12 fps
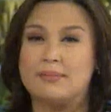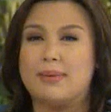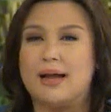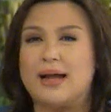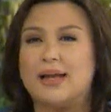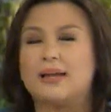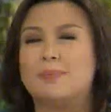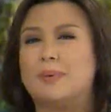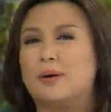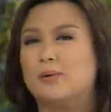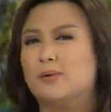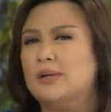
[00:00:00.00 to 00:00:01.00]
may bahay na
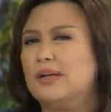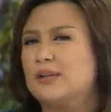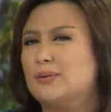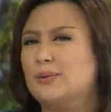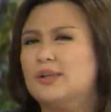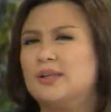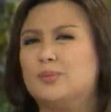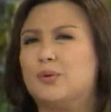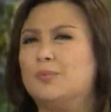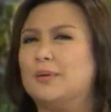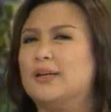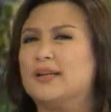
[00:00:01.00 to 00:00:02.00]
paulit-ulit
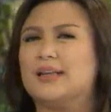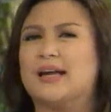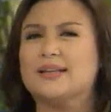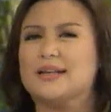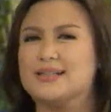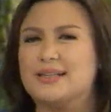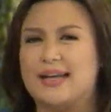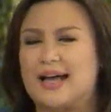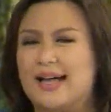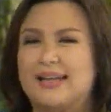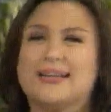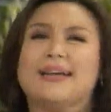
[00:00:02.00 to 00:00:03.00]
pong
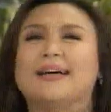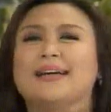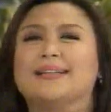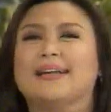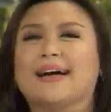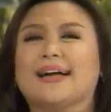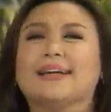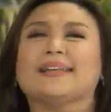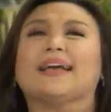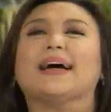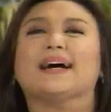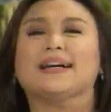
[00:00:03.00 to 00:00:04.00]
pinagtataksilan ng
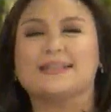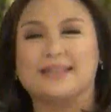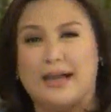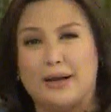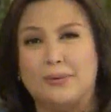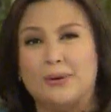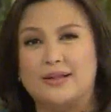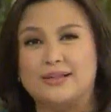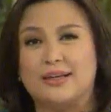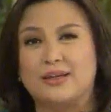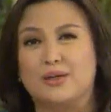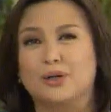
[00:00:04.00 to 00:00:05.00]
kanyang asawa
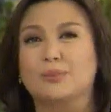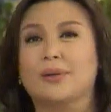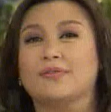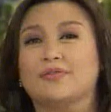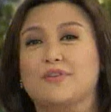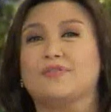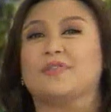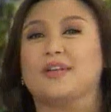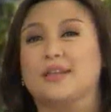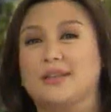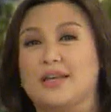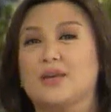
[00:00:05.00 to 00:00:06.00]
sa loob ng 15
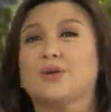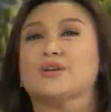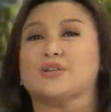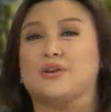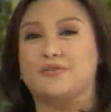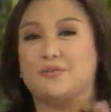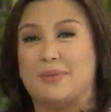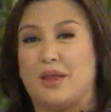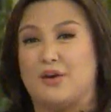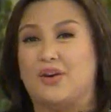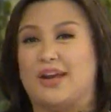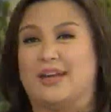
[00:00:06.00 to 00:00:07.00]
years of
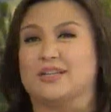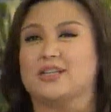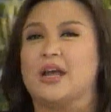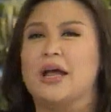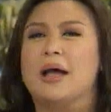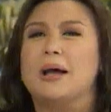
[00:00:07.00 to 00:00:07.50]
marriage.